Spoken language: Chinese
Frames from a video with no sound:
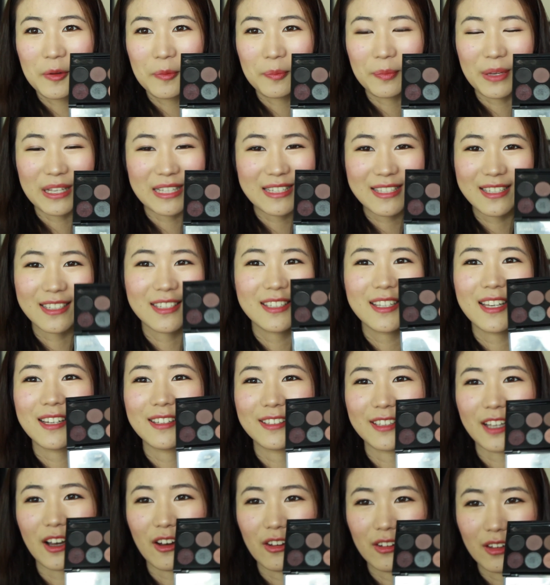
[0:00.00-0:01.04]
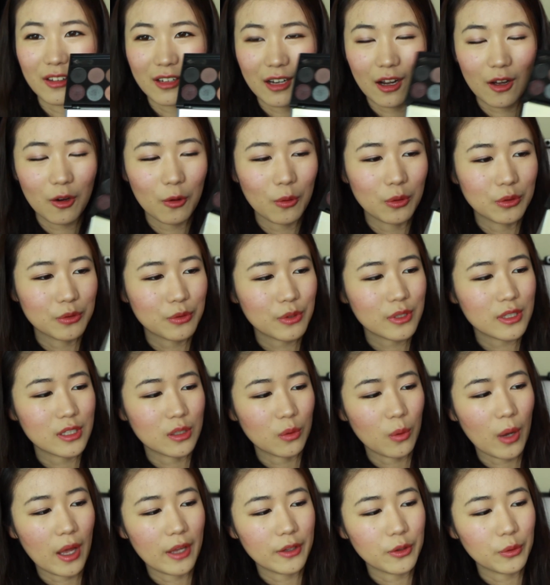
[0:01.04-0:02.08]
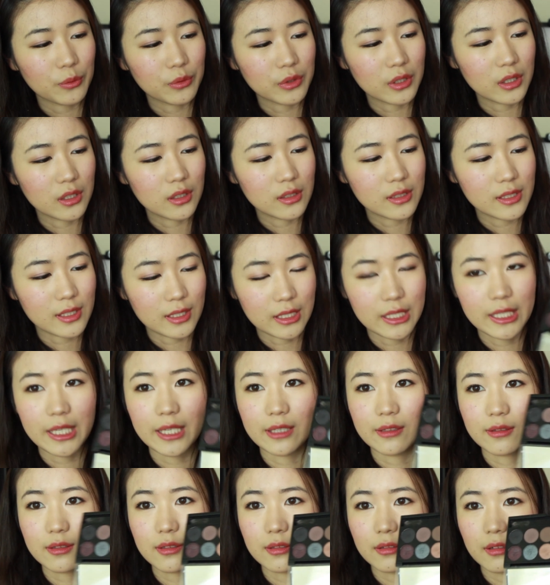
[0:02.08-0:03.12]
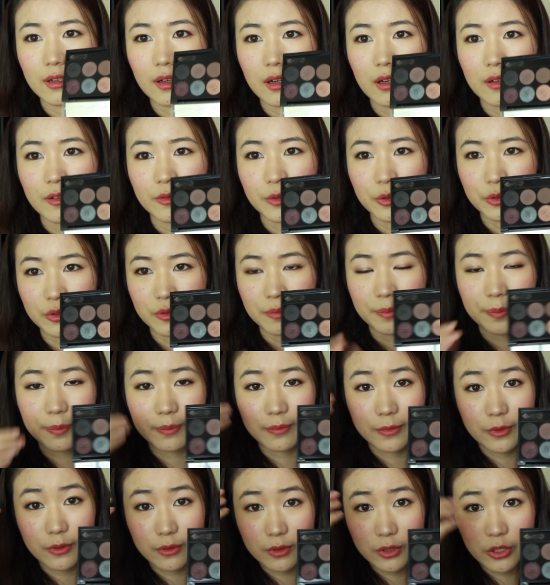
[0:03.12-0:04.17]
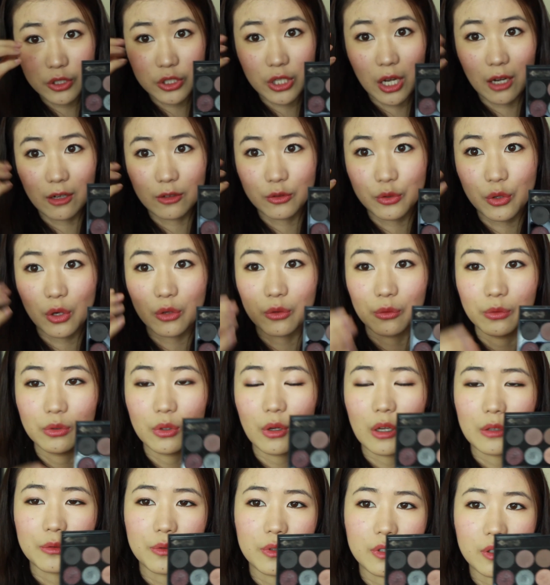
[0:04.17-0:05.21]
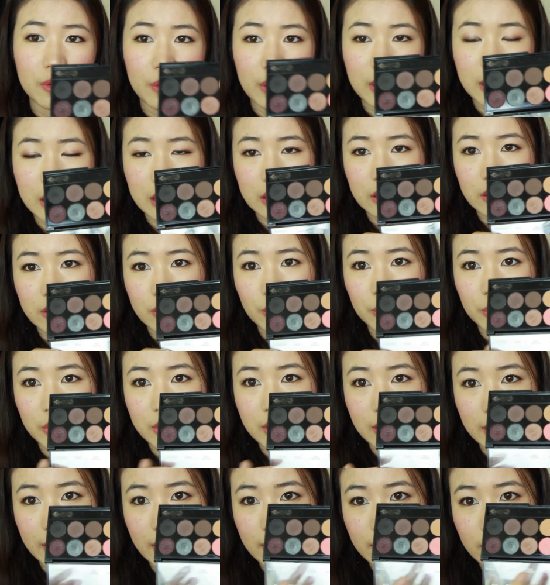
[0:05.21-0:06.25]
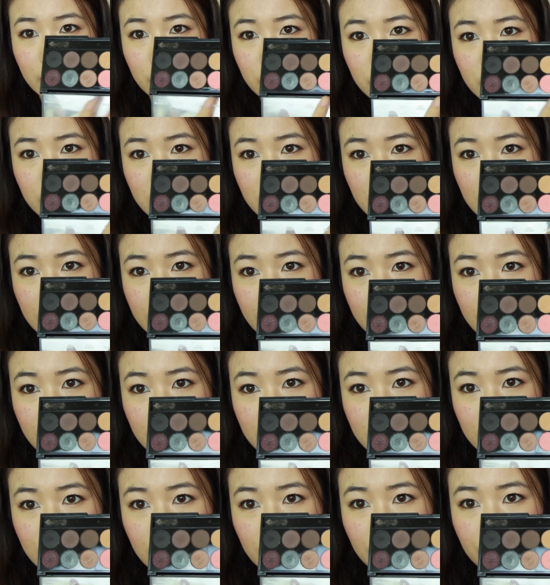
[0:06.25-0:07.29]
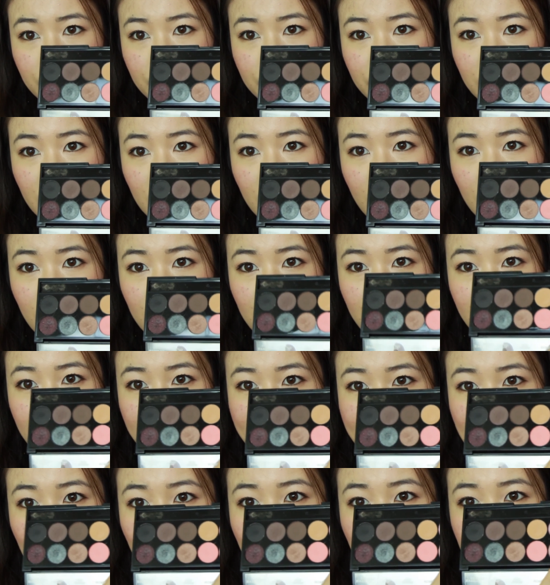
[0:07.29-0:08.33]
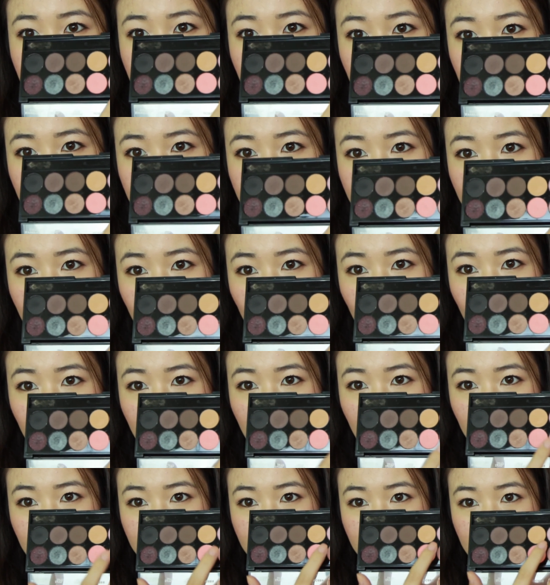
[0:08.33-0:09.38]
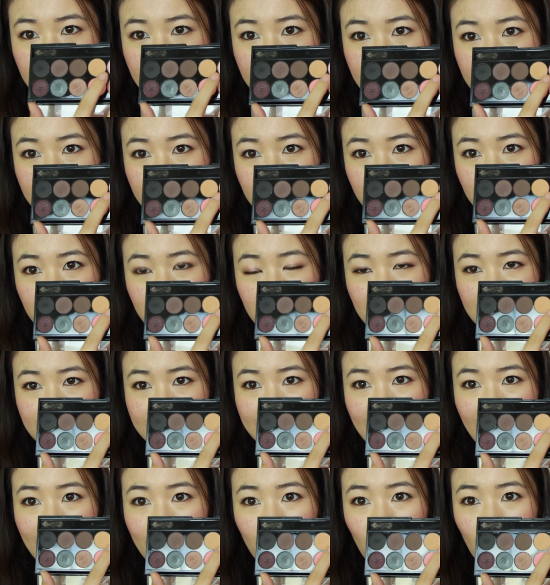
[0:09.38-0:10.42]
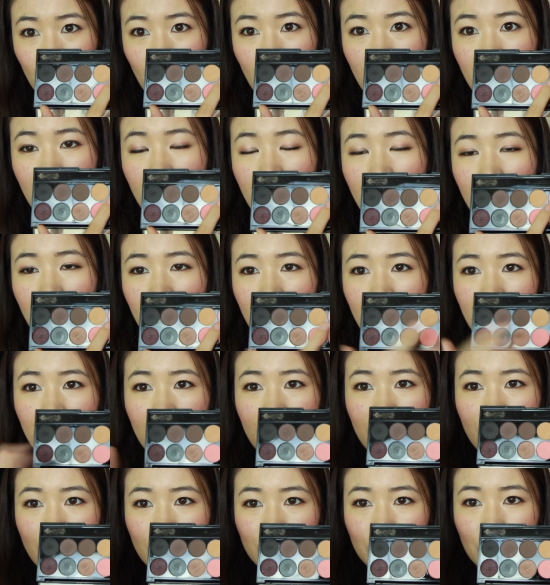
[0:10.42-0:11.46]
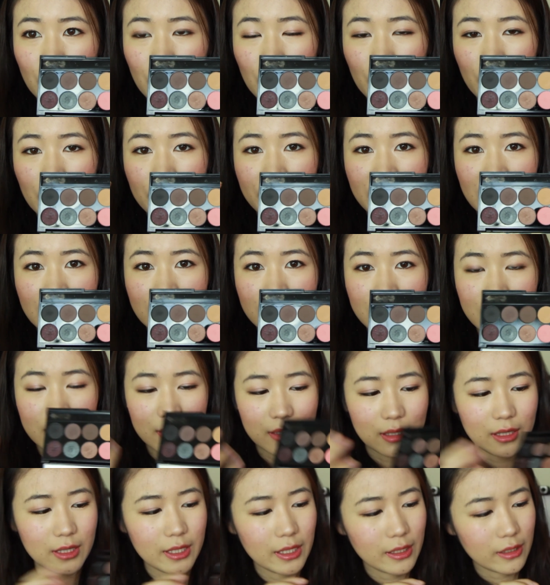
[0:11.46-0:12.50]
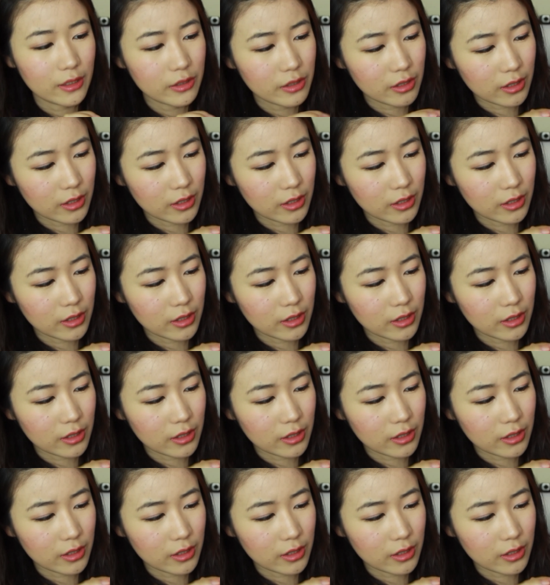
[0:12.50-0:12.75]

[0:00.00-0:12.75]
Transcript: 被惊艳到了。然后我最喜欢用的几个颜色，就是日常妆容的话最喜欢几用的几个颜色是这个颜色。可以打满整个眼窝，然后这个颜色是一个带有，呃，略微偏紫一点的